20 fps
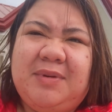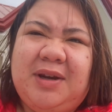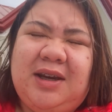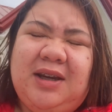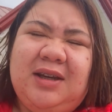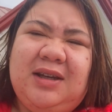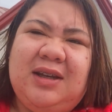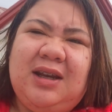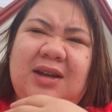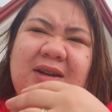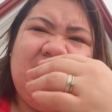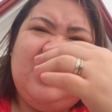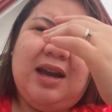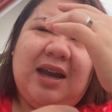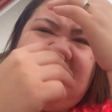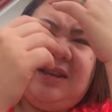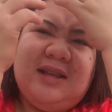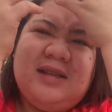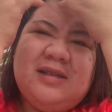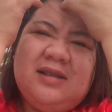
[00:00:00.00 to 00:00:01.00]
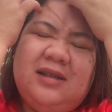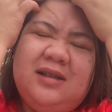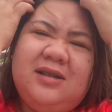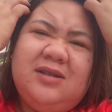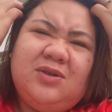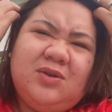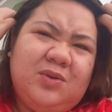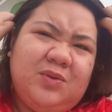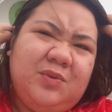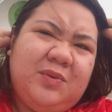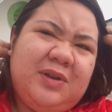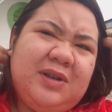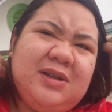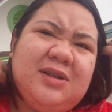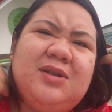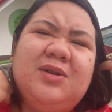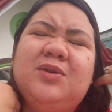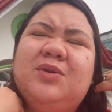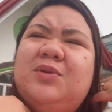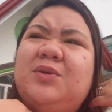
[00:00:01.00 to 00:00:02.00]
Mahina yung gatas ni Zoe.
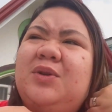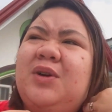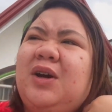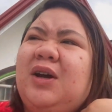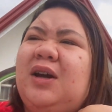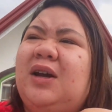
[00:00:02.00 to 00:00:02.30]
So,